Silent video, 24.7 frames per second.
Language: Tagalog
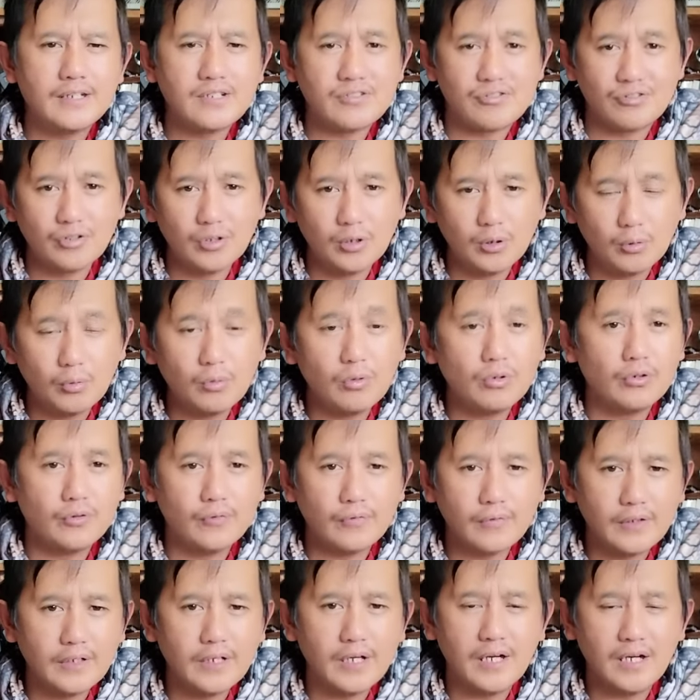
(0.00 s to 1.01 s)
as the Lord
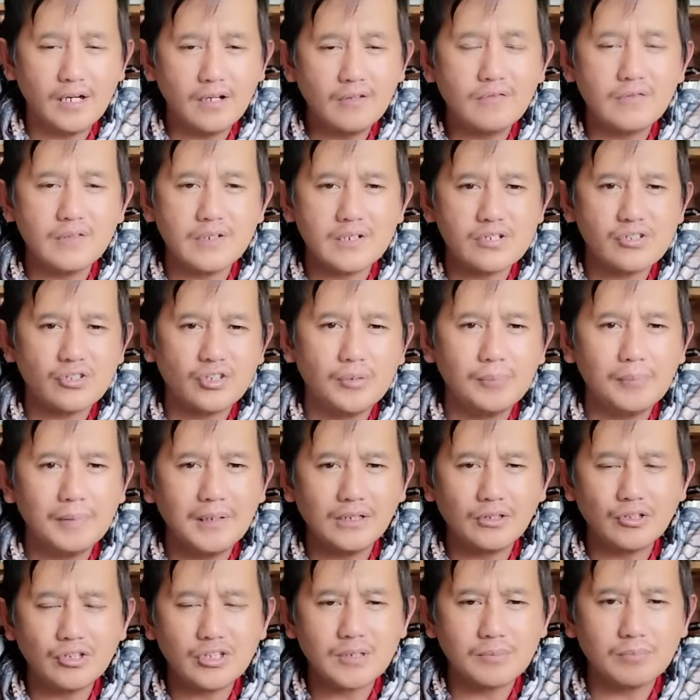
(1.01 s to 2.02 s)
of the harvest in
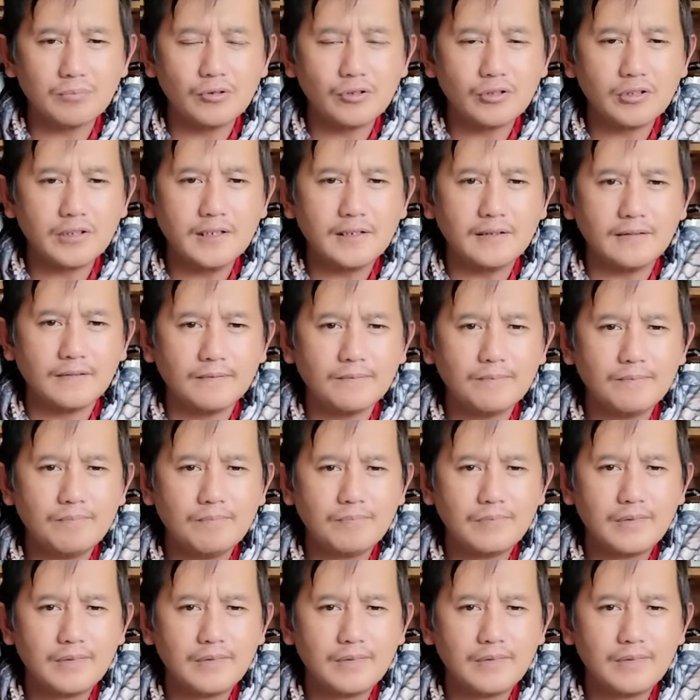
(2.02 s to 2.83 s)
Matthew chapter 10.